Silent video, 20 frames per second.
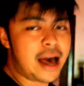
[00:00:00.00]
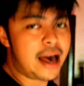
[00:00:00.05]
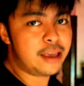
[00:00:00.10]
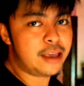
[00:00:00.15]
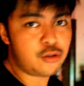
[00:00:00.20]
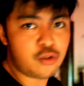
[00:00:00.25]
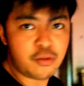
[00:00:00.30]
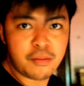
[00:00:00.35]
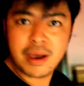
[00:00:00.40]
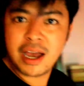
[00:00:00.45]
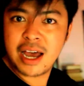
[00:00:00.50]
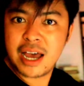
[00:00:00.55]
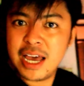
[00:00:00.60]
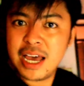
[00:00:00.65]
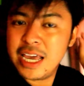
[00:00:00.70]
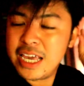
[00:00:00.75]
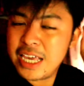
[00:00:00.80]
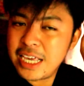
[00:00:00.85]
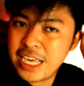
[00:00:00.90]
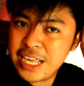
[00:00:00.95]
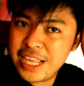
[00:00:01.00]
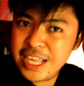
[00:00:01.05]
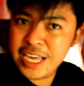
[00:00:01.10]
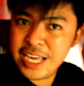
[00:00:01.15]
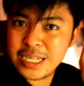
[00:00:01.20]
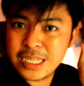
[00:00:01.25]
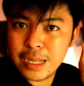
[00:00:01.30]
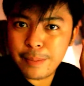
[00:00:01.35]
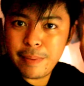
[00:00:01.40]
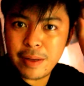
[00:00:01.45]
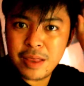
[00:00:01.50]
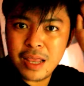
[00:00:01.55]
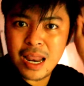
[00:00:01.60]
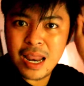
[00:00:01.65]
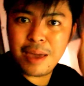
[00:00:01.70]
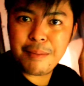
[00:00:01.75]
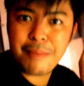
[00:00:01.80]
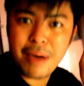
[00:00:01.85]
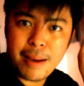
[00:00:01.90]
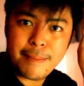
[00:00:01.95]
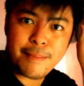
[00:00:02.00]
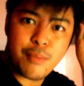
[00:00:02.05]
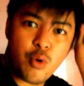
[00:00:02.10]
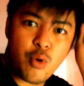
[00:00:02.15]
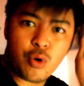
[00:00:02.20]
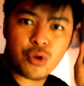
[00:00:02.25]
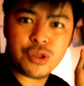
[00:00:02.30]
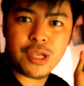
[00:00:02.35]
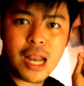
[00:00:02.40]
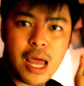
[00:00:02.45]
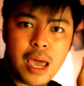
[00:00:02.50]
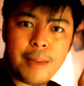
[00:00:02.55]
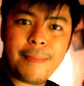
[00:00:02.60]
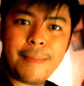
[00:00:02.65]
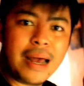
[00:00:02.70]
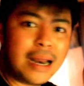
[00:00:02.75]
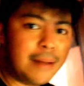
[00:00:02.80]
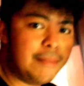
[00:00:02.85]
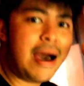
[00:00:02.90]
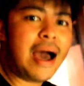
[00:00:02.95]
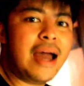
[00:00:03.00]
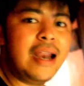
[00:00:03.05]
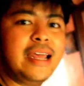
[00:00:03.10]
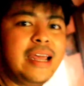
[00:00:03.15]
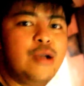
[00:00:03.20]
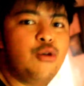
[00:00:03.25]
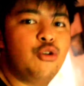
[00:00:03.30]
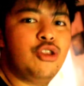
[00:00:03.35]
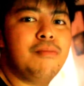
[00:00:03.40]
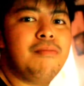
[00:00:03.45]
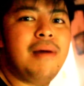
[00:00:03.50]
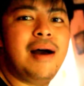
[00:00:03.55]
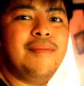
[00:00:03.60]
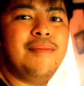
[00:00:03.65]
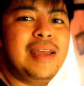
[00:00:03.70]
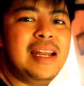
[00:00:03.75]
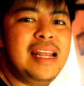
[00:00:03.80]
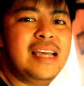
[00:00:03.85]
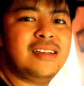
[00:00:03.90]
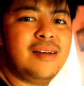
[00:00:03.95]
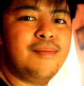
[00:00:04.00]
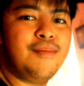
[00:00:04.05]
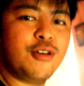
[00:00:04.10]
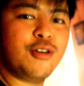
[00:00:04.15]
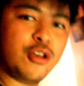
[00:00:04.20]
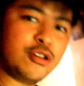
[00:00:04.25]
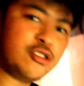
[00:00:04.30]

kahit yung mga iniisa pa nila yung mga buhok nila eh para makaligo na mabilisan po.